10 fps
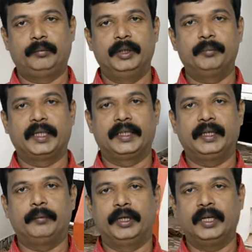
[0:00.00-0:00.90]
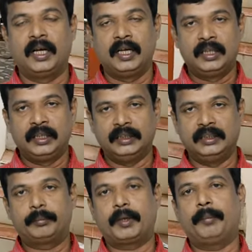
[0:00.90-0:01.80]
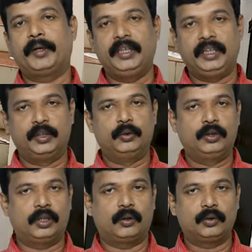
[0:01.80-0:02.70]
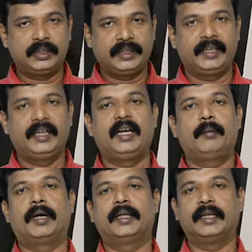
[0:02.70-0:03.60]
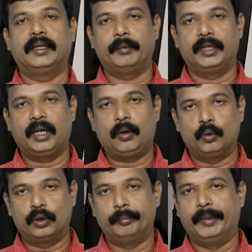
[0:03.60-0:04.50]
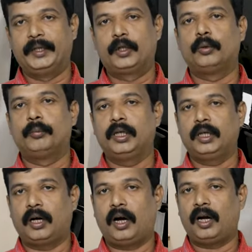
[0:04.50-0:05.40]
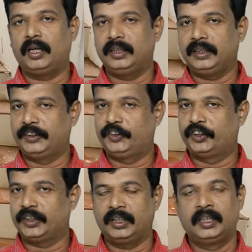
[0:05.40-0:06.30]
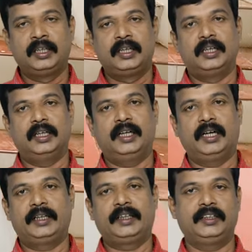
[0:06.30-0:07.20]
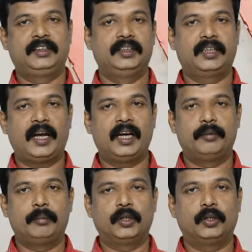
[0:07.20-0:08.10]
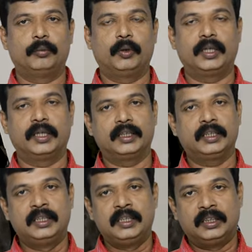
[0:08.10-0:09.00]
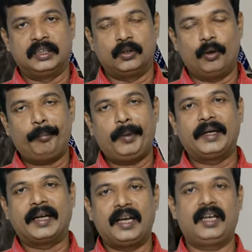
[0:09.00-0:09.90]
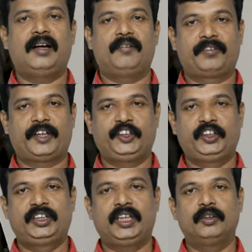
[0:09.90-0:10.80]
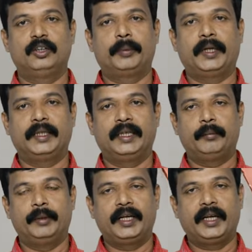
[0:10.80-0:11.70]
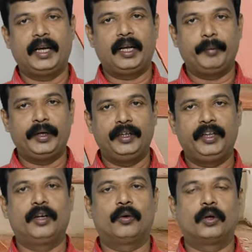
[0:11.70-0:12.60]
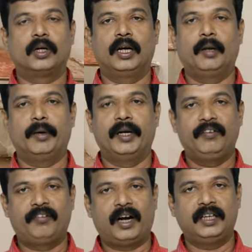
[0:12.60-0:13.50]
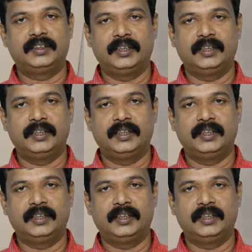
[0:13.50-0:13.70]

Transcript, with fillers: அப்படின்னு பார்த்தீங்க அப்படின்னா இந்த ப்ராப்பர்ட்டி இண்டிவிஜுவல் ஹவுஸு கீழே பார்த்தீங்க அப்படின்னா ஒரு பெட்ரூமு ஹாலு கிச்சன் அட்டாச்சு டாய்லெட் பாத்ரூமோடு இருக்குது ரொம்ப நல்லா ஃப்ரெஷ்ஷாக வந்து பார்த்தீங்க அப்படின்னா எல்லாமே இன்டீரியர் ஒர்க்கெல்லாம் பண்ணி ஃபால்